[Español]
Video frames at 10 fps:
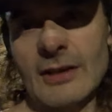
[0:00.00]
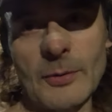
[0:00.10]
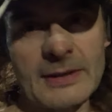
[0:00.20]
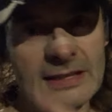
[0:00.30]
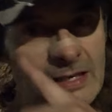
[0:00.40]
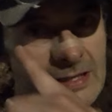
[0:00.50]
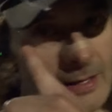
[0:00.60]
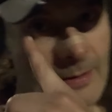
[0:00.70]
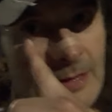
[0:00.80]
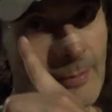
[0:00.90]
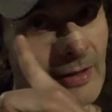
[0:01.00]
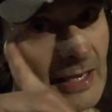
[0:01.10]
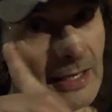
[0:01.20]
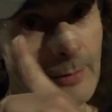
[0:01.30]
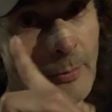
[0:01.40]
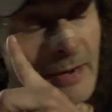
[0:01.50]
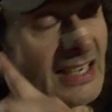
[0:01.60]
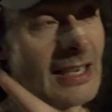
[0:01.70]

5.23 de, de media llevo, ¿vale?